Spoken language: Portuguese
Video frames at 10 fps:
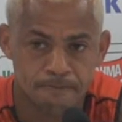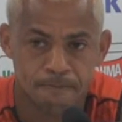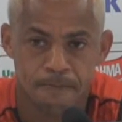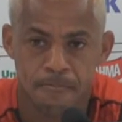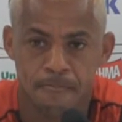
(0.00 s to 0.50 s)

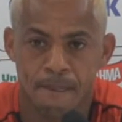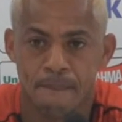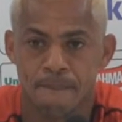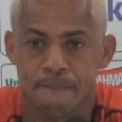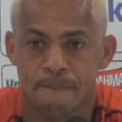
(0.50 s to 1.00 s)
Professor, eu te
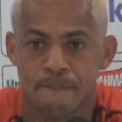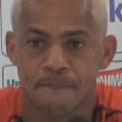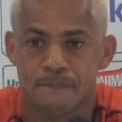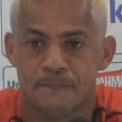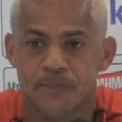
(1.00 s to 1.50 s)
faço mais uma
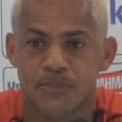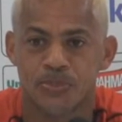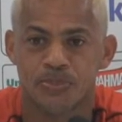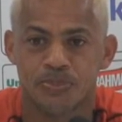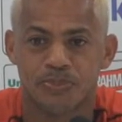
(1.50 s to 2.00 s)
pergunta que eu fiz para o
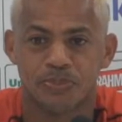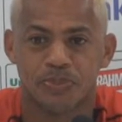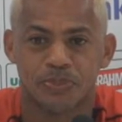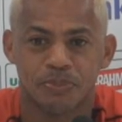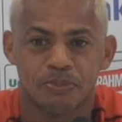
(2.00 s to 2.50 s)
PC ontem
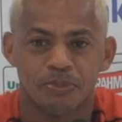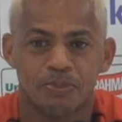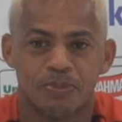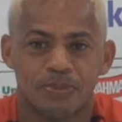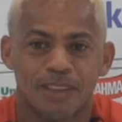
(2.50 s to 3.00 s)
depois do jogo.